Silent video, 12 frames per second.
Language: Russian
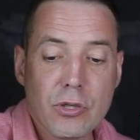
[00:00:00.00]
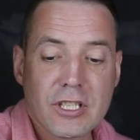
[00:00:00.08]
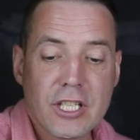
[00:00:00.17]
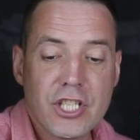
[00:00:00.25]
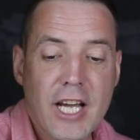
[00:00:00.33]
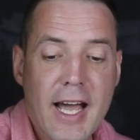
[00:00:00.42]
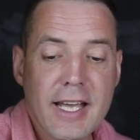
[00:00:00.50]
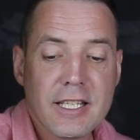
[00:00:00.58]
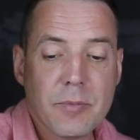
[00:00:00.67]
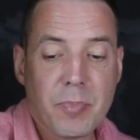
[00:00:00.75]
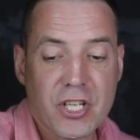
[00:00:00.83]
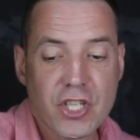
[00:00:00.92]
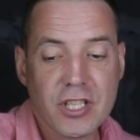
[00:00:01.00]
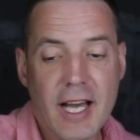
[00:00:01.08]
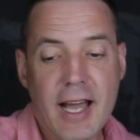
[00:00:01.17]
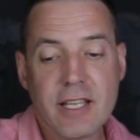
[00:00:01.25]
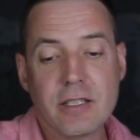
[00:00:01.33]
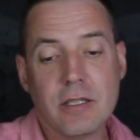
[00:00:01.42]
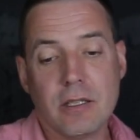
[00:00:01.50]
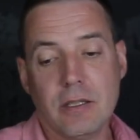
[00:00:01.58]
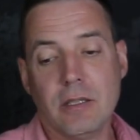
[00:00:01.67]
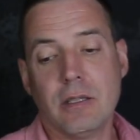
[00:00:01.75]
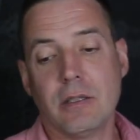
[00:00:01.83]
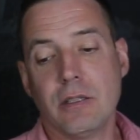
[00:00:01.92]
ее скачаете, прочитаете
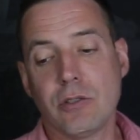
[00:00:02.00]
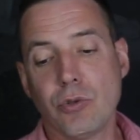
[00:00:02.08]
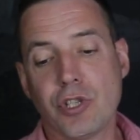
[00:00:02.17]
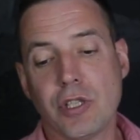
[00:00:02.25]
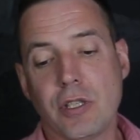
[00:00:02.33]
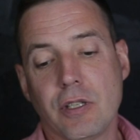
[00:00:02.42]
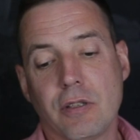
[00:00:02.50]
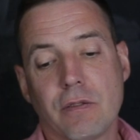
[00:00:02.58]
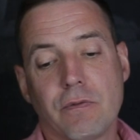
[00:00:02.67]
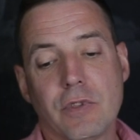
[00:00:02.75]
и изучите,